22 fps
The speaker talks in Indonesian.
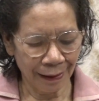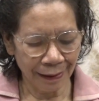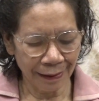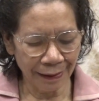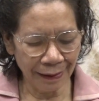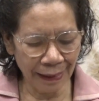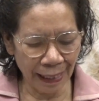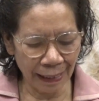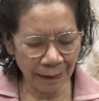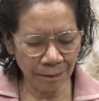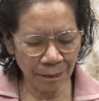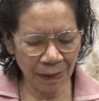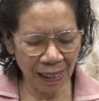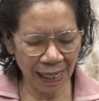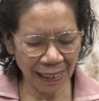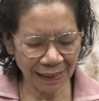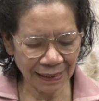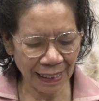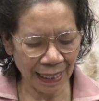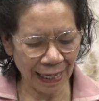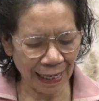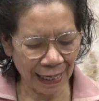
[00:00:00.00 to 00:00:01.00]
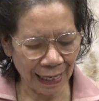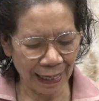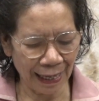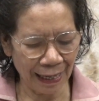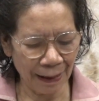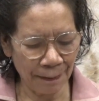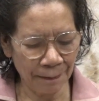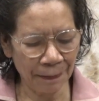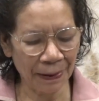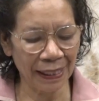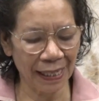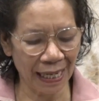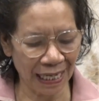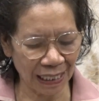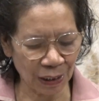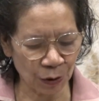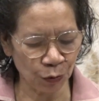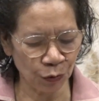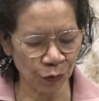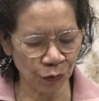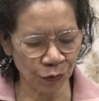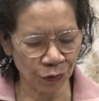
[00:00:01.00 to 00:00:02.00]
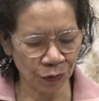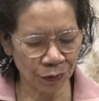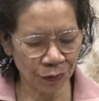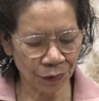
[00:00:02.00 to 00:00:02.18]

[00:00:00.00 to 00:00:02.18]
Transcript: dan belajarlah padaku